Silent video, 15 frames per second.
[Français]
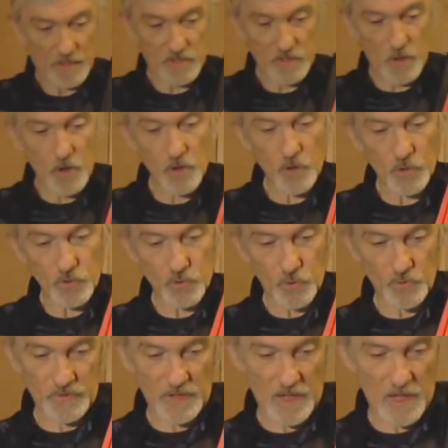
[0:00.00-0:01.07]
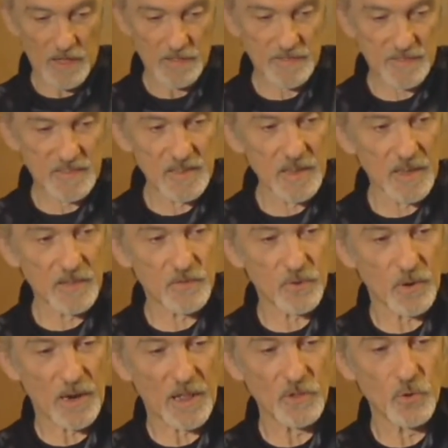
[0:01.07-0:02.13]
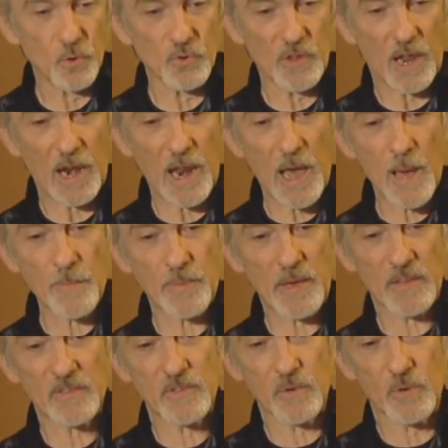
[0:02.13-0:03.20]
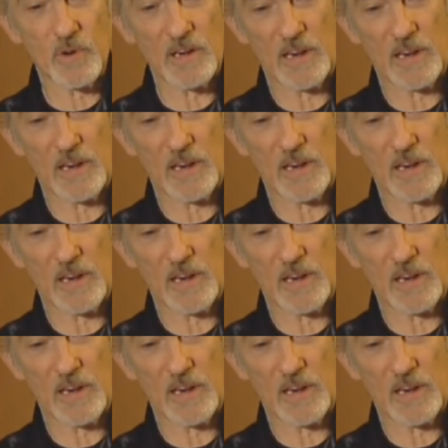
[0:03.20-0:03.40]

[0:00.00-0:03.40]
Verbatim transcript: Maintenant, quand on va tirer sur l'anneau, on a l'impression que